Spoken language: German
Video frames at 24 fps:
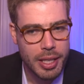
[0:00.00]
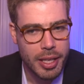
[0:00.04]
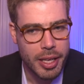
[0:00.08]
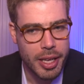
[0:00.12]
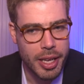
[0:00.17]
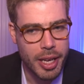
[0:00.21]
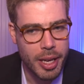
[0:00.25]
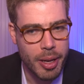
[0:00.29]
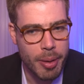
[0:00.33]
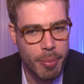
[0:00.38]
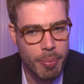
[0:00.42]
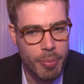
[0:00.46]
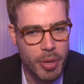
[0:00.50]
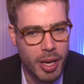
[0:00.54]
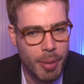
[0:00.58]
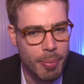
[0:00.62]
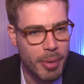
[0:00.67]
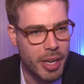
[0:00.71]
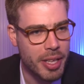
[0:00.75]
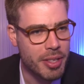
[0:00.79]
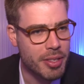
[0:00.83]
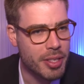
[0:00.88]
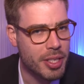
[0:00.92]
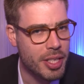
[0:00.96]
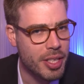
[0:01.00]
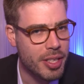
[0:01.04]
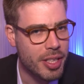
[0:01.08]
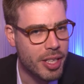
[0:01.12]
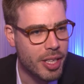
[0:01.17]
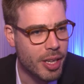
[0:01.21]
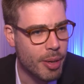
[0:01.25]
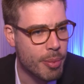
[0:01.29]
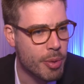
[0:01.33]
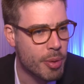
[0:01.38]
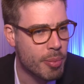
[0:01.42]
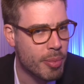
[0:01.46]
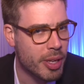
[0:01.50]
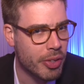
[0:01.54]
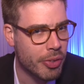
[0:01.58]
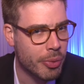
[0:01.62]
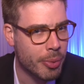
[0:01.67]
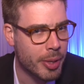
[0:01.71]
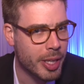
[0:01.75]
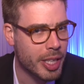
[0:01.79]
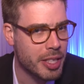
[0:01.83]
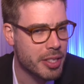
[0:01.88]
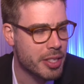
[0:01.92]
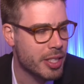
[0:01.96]
Ähm, ja, mein Ziel, habe ich mir auch
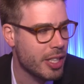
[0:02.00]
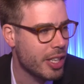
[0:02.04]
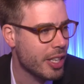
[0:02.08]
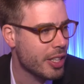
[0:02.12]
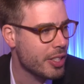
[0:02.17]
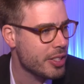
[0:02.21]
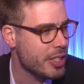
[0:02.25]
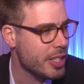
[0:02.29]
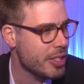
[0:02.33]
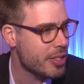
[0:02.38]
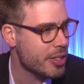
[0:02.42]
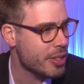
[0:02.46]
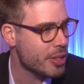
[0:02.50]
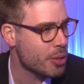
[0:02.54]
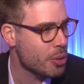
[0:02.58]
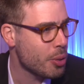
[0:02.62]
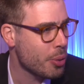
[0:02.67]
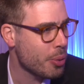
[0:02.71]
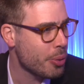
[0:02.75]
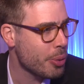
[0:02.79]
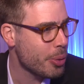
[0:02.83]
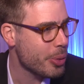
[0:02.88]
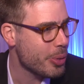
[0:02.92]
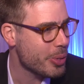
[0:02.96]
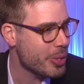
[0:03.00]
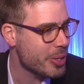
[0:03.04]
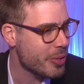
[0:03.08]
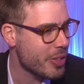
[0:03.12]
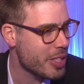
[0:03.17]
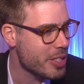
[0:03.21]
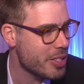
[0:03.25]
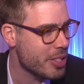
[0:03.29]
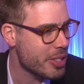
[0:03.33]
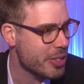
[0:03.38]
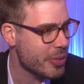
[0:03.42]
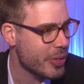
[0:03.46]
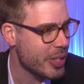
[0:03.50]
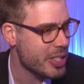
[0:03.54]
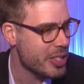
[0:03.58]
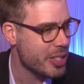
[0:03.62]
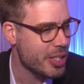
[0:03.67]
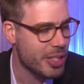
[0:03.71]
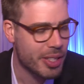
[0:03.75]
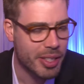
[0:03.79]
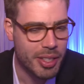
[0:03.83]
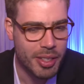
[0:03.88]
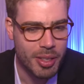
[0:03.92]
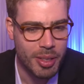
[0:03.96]
mal ganz klar gesetzt, ist Tokio
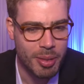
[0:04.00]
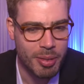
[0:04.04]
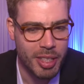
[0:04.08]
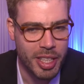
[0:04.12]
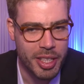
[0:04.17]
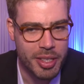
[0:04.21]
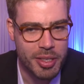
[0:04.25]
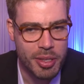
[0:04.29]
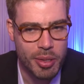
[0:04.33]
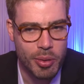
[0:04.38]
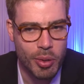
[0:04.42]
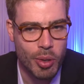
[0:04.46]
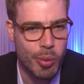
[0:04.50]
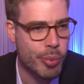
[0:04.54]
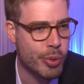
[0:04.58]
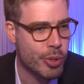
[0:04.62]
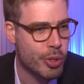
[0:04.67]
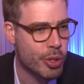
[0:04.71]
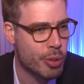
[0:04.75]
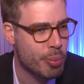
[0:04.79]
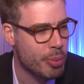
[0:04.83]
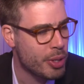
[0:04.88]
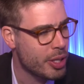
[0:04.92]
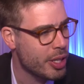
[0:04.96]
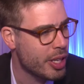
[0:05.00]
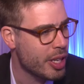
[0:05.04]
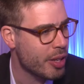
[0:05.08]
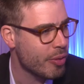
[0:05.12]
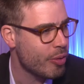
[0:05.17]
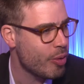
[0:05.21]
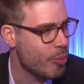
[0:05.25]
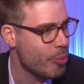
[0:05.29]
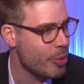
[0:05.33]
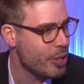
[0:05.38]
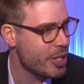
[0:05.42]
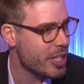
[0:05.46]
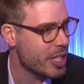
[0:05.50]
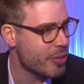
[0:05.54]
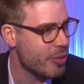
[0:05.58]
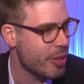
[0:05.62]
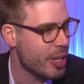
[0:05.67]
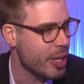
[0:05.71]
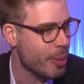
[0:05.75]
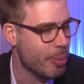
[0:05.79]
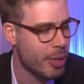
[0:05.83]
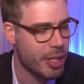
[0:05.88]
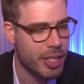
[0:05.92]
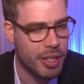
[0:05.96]
2020, die letzten Olympischen Spiele dann für mich, das
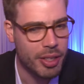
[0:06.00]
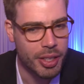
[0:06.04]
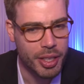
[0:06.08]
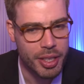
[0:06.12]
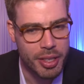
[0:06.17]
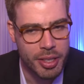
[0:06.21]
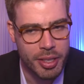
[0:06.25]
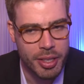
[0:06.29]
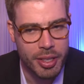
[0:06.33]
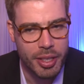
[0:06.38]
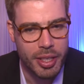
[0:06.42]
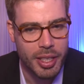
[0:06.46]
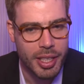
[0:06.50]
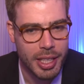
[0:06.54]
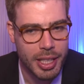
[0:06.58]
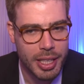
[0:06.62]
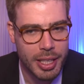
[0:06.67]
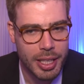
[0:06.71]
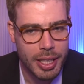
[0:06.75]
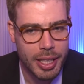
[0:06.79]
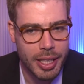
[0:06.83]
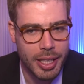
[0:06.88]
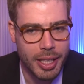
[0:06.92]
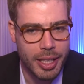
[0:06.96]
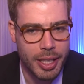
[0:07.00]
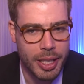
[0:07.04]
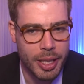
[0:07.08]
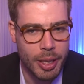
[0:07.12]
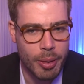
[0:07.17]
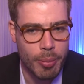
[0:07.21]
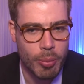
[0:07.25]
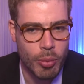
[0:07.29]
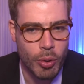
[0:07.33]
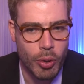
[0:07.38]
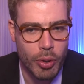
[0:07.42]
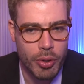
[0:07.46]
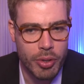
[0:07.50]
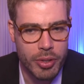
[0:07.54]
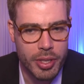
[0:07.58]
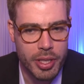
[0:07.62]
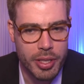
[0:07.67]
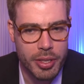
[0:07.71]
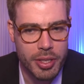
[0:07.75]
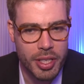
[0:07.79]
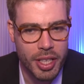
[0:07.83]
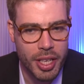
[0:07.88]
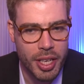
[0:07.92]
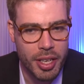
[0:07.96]
wären dann meine dritten. Ähm, und
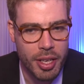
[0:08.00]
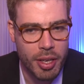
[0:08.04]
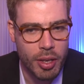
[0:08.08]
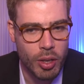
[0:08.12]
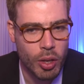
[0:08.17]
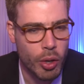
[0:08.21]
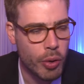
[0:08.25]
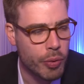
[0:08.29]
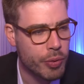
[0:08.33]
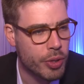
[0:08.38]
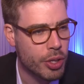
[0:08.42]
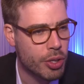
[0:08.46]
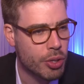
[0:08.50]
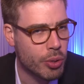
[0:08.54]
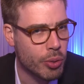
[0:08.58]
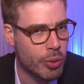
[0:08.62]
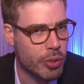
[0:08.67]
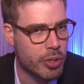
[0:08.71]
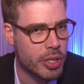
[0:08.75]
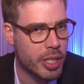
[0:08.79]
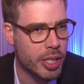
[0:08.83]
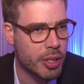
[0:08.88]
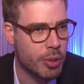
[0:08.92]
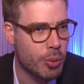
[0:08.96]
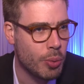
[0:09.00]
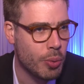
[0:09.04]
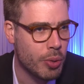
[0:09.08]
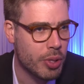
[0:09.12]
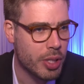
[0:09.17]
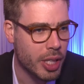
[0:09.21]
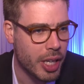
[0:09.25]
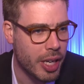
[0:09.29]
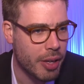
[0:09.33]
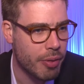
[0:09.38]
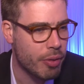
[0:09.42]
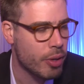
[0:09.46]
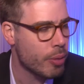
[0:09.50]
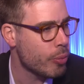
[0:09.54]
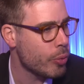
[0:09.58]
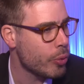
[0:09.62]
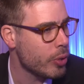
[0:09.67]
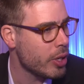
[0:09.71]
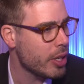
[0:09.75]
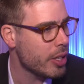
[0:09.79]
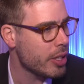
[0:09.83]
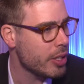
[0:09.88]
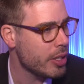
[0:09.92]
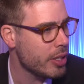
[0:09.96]
das Training läuft jetzt schon seit gut drei, vier
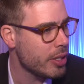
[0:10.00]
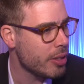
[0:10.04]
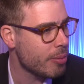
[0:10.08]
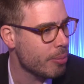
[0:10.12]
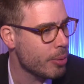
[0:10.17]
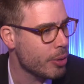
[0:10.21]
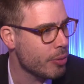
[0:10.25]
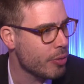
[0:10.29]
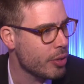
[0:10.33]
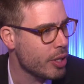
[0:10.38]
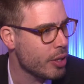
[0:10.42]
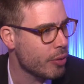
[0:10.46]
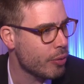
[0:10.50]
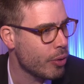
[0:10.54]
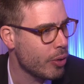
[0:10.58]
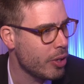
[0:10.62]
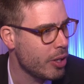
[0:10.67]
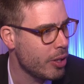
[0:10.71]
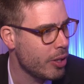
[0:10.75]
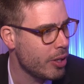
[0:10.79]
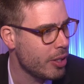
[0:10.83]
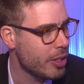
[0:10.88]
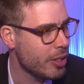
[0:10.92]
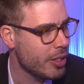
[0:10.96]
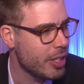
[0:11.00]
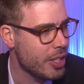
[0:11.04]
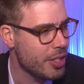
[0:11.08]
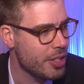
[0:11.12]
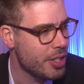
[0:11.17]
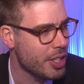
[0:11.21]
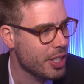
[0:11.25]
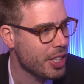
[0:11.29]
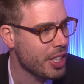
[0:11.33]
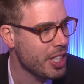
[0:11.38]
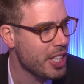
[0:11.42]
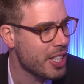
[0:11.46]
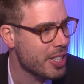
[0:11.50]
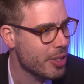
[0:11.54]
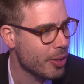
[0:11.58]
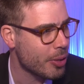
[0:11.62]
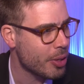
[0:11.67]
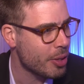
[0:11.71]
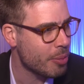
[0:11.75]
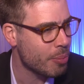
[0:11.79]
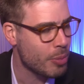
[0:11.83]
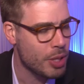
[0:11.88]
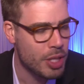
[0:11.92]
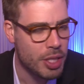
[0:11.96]
Monaten, bin wieder voll integriert,
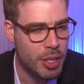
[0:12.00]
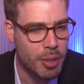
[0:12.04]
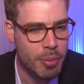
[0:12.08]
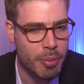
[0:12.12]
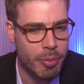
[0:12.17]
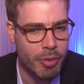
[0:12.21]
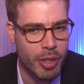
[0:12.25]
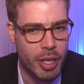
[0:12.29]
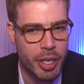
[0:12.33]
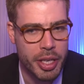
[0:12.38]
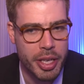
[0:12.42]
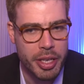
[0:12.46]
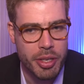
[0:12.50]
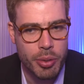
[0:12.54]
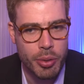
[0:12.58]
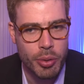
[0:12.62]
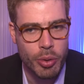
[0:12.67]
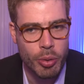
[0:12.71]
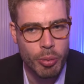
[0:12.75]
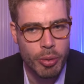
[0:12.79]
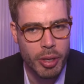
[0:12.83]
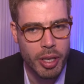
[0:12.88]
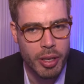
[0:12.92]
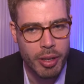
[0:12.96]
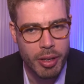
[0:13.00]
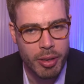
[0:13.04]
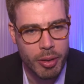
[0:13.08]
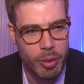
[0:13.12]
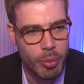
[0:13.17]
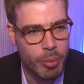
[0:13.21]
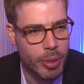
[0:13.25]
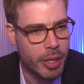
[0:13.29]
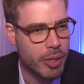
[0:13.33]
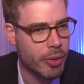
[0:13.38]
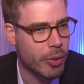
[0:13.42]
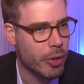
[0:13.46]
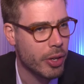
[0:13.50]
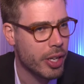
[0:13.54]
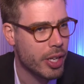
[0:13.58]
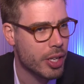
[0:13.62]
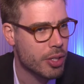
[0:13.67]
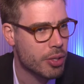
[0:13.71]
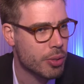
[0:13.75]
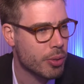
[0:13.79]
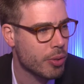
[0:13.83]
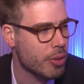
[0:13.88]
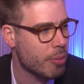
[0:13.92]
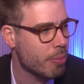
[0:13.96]
auch im Team, war jetzt schon über, über
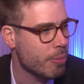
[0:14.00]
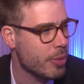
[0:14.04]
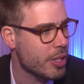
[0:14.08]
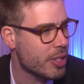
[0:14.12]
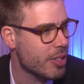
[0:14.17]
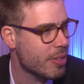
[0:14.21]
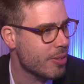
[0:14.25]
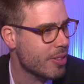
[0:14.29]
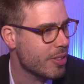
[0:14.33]
Neujahr schon mit